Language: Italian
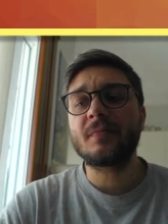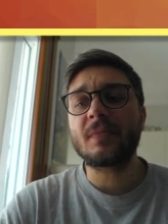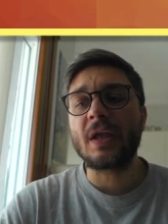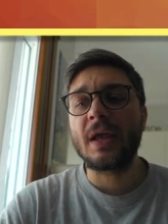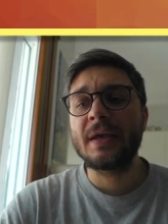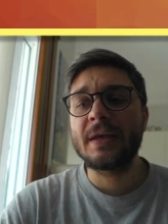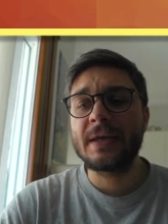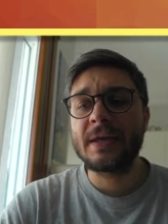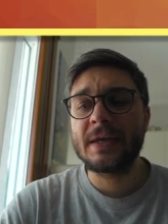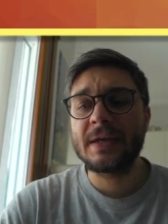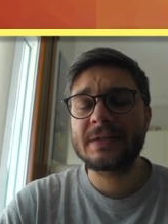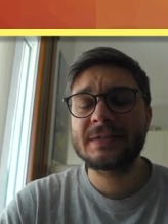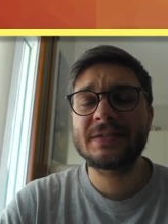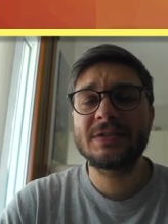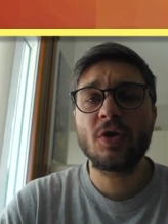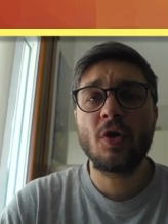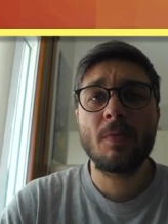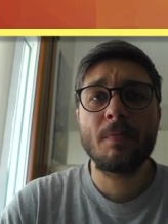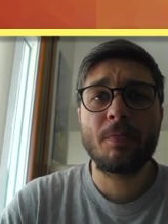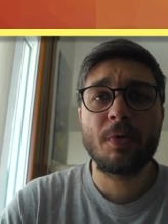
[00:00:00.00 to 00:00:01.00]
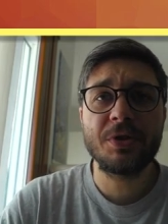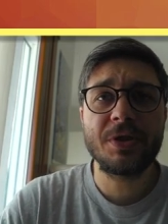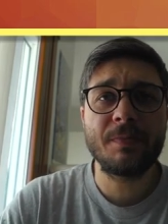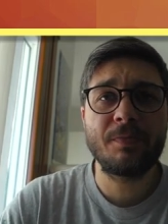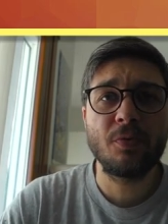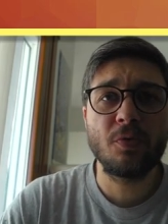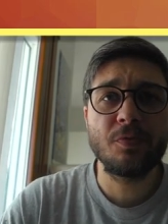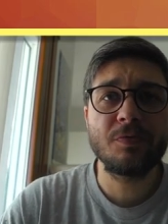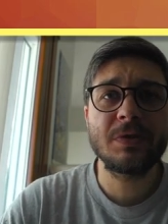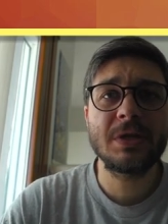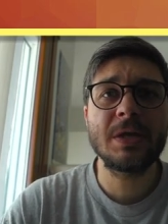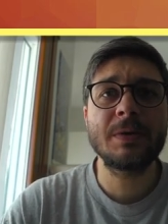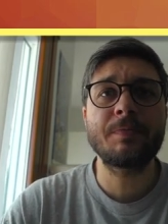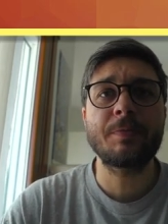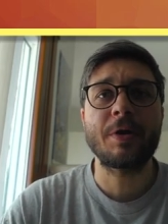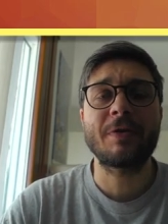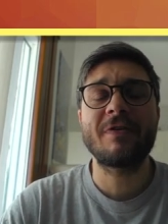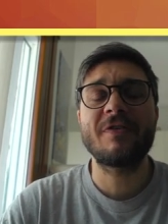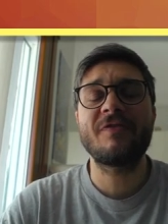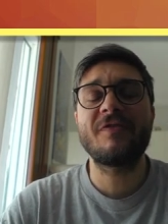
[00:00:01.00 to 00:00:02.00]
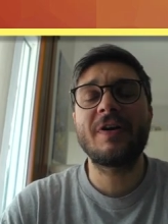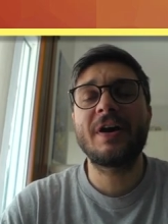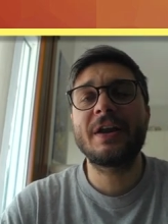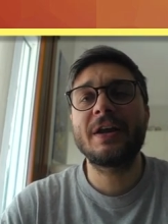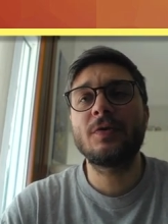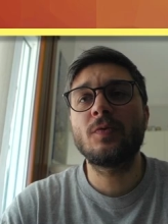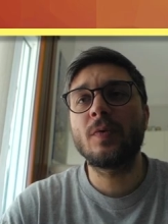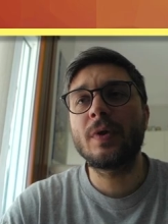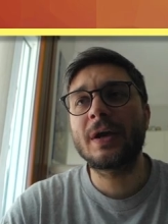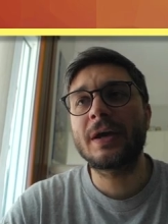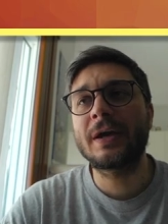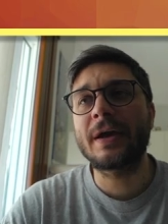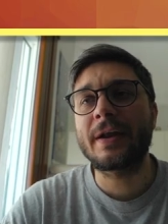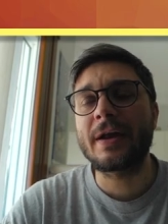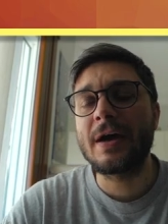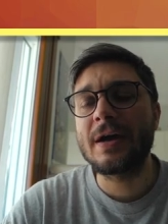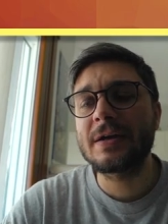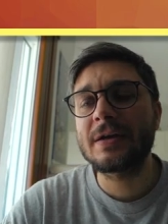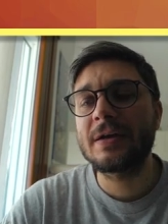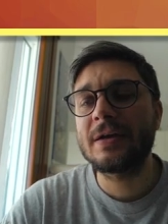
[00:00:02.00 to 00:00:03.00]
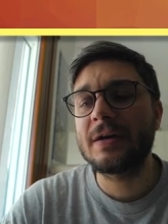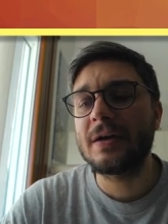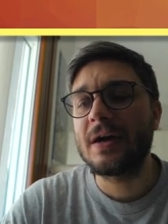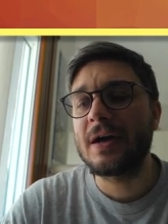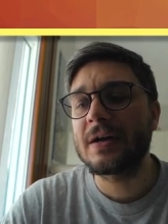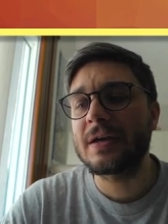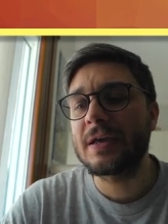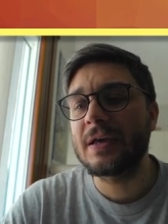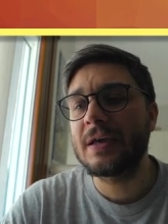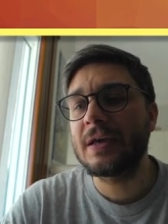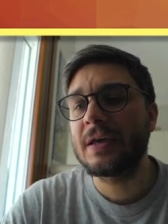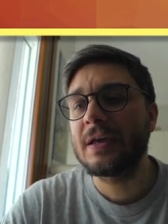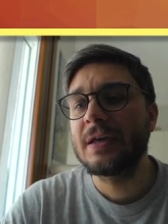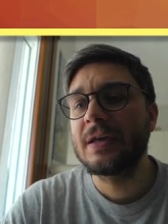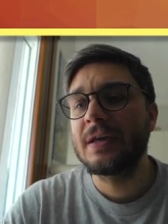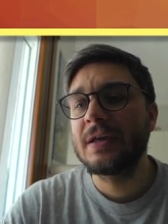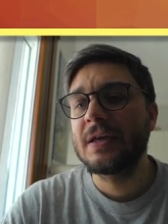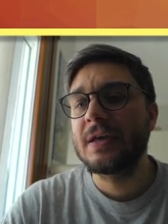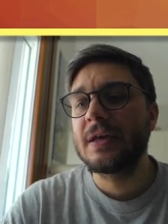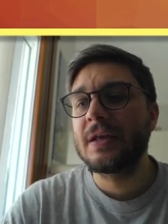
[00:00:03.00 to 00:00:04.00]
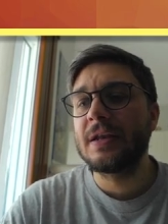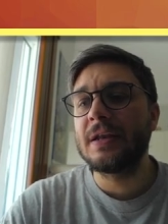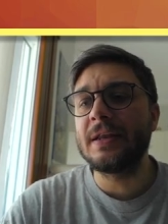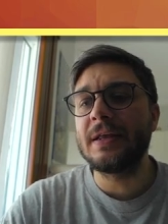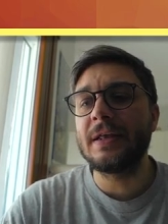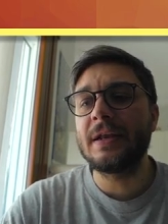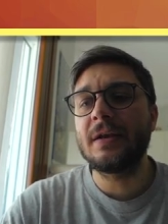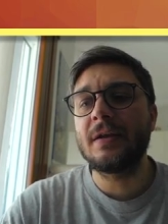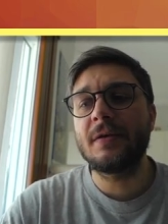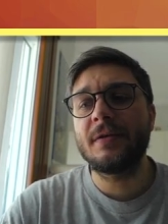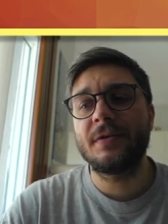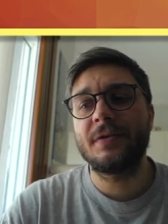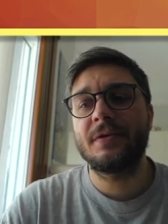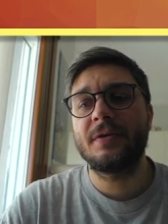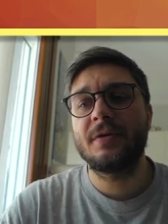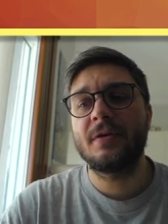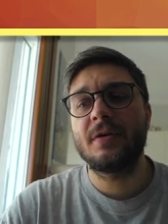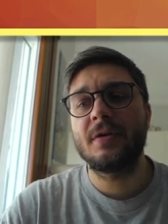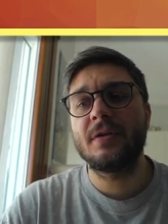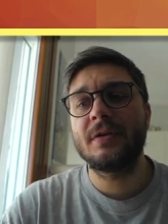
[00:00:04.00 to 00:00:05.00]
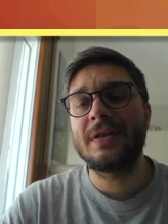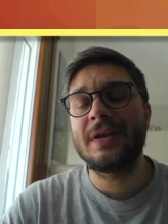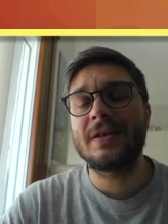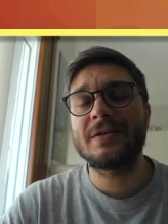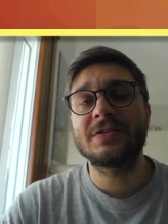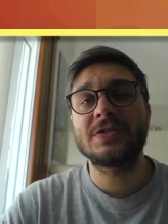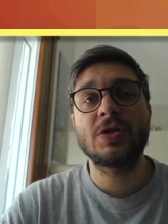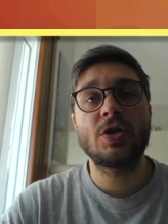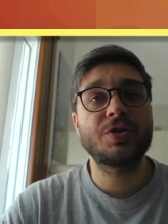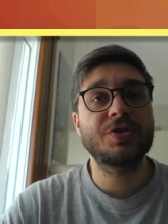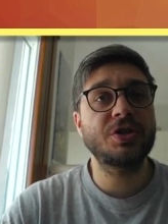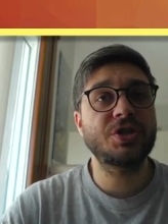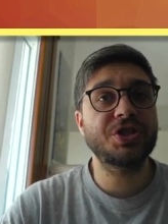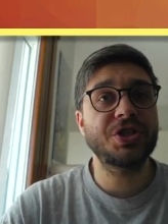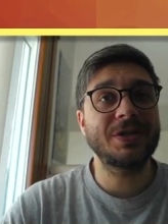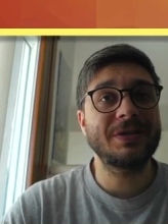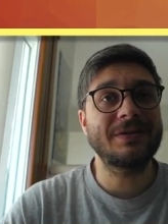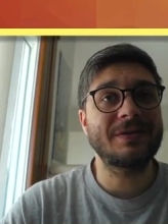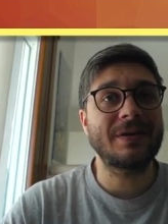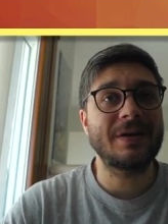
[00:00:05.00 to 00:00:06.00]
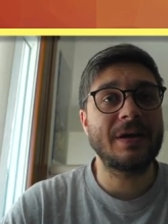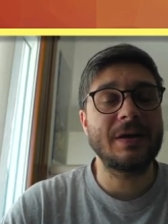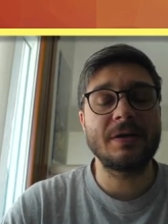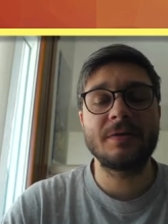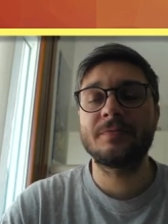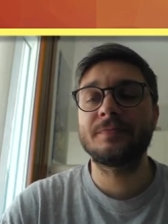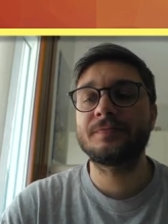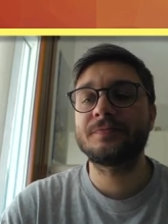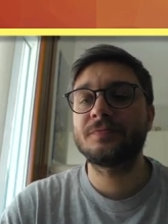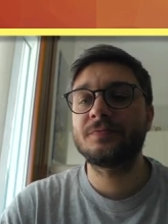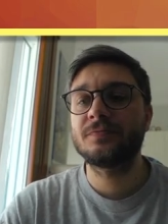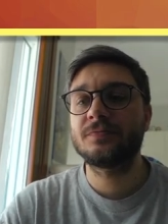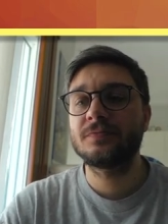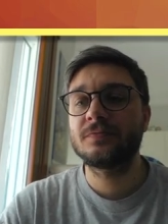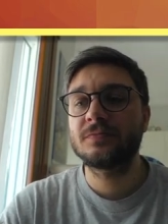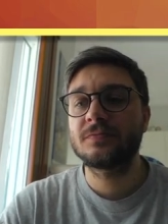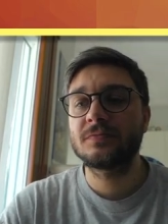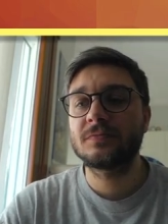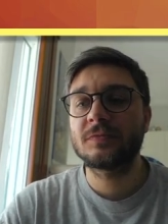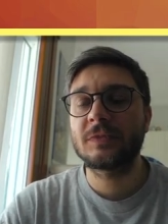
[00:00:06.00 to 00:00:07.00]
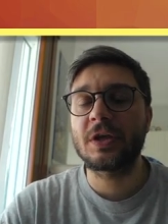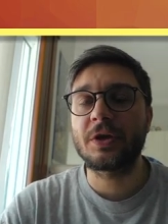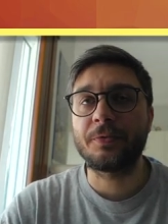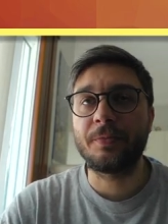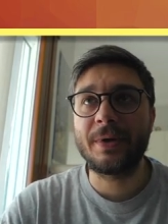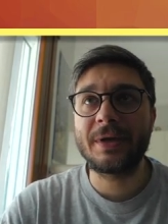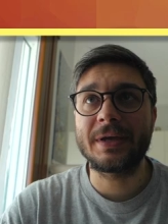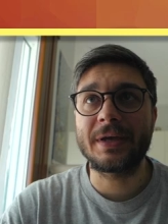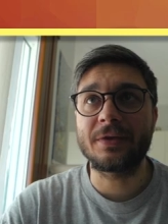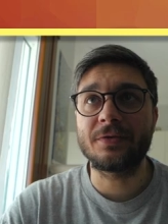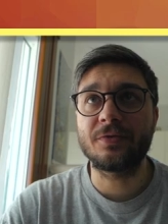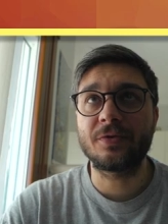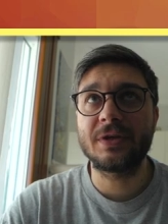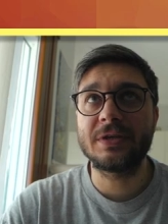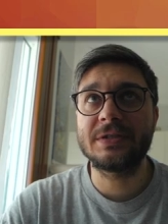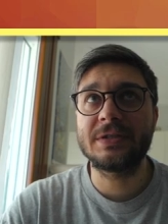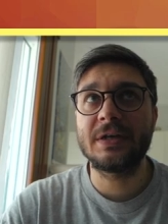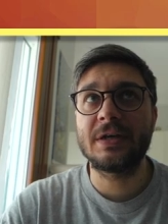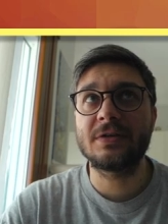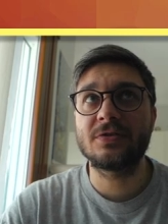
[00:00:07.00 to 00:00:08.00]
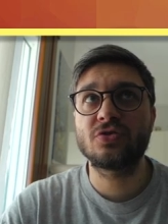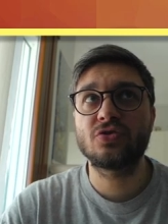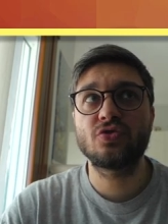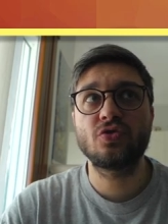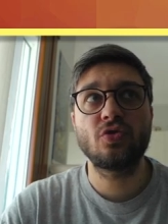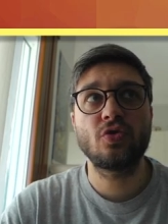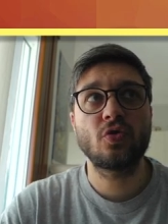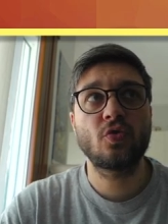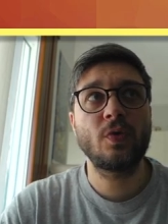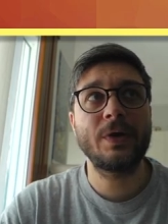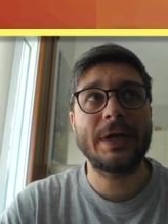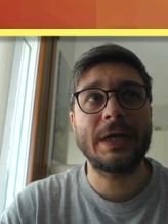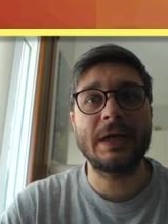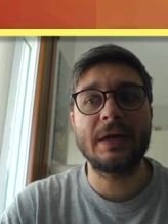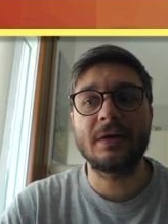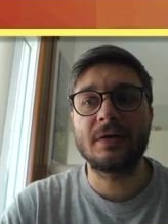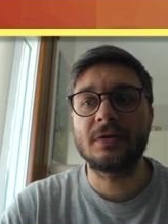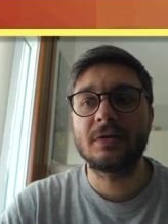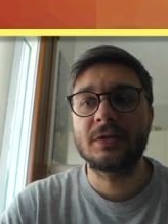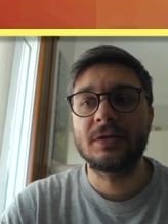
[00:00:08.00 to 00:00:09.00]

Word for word: e se ho un po' di punti provo a fare una crank anche nel, nella slot centrale, che ormai credo che sia solo quella.